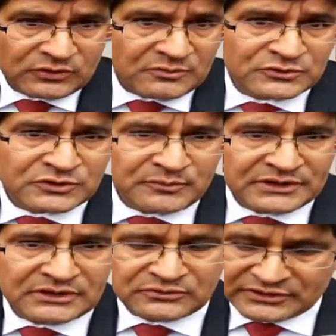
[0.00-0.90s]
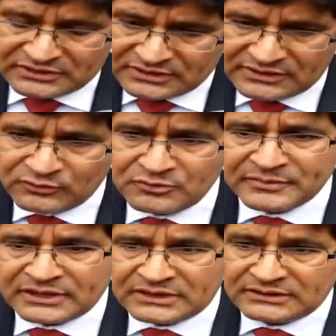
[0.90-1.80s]
es lo que hemos convenido. Y el día de hoy,
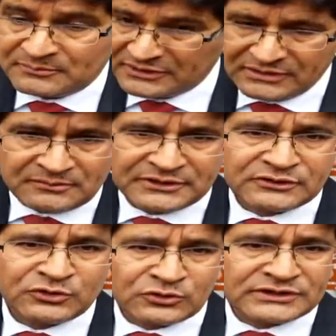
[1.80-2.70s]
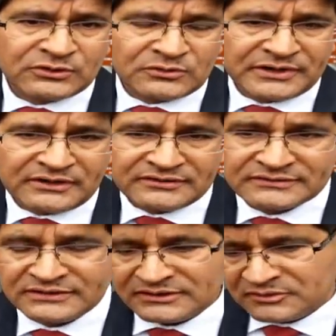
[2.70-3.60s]
Melgar lamentablemente no lo trajo el
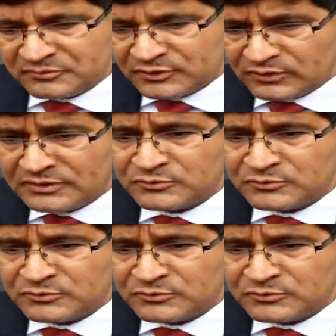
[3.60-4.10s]
viernes, pero